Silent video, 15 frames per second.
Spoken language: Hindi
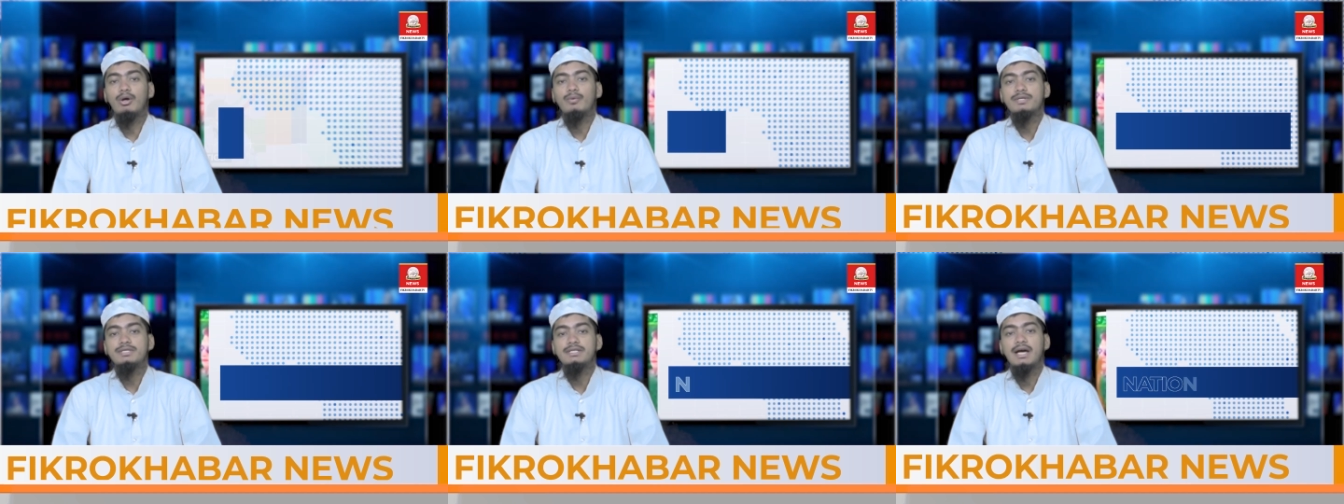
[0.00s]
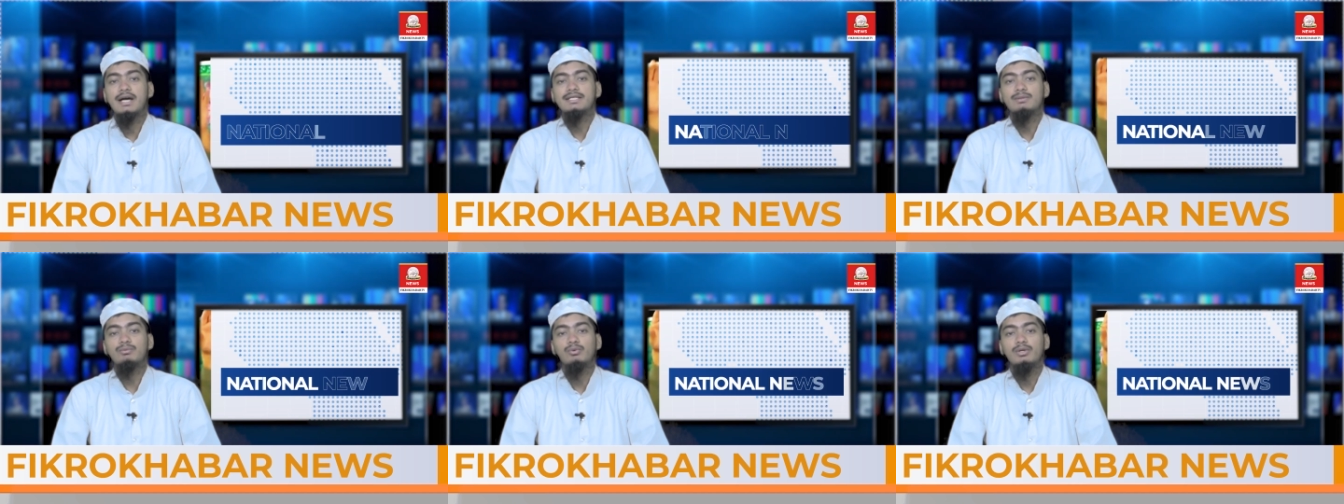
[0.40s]
और वजी
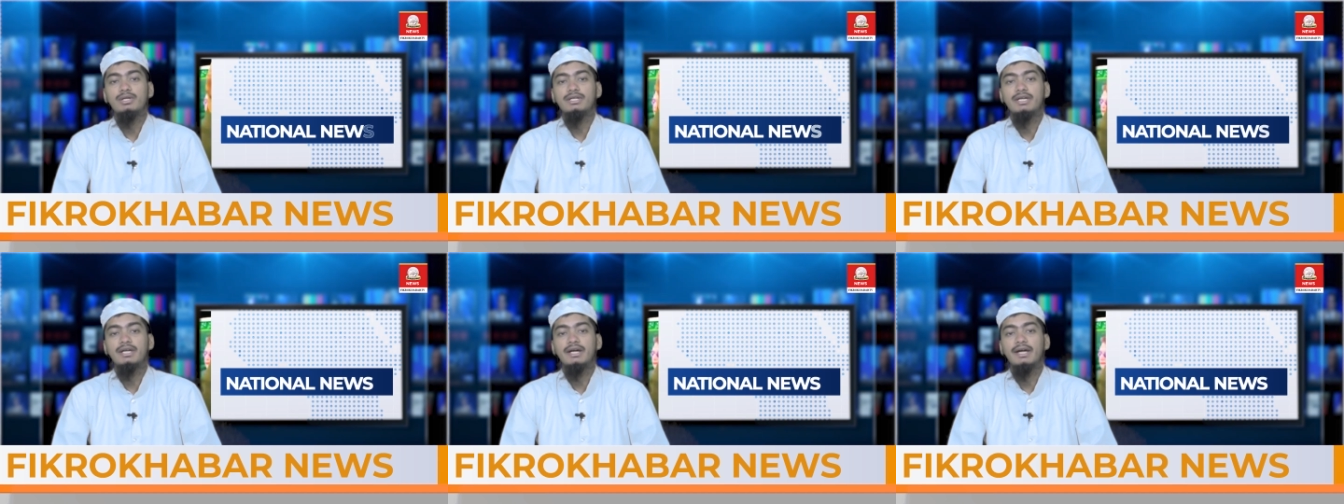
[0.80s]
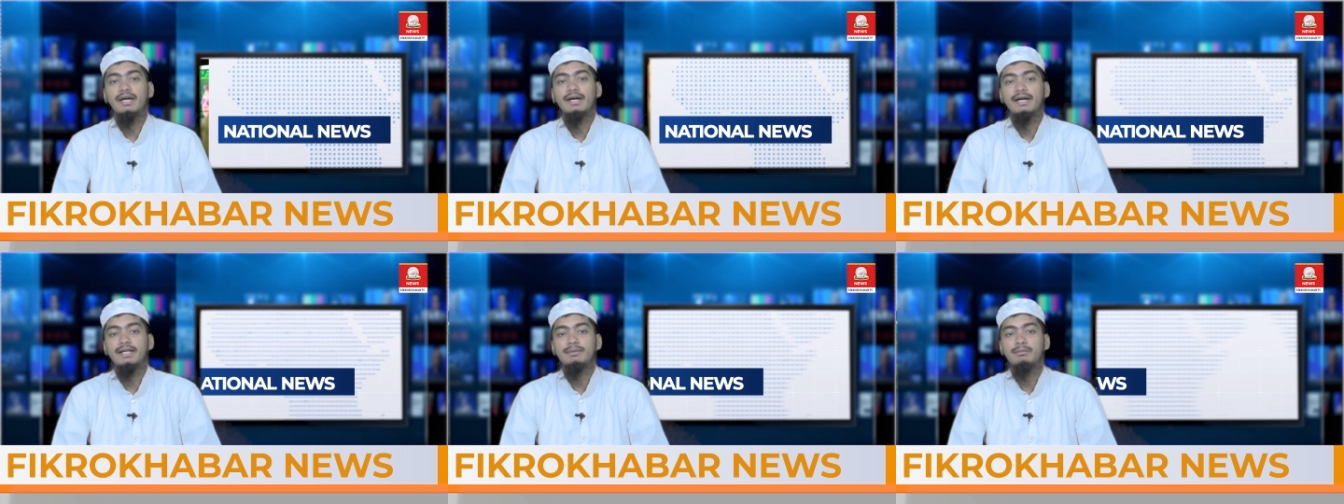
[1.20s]
अजम को लिखे गए
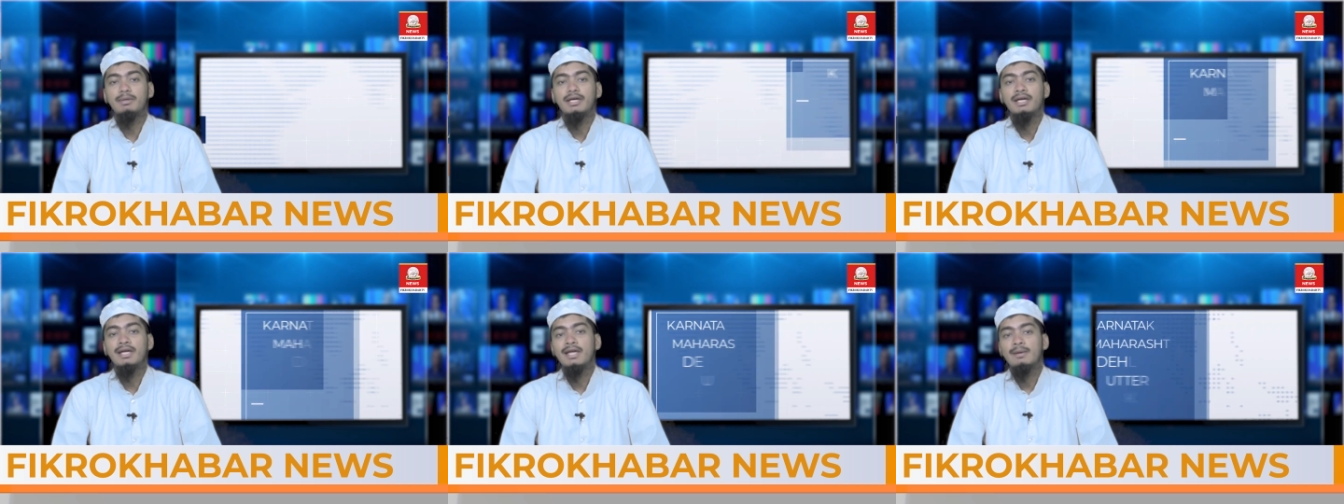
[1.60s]
ख़त में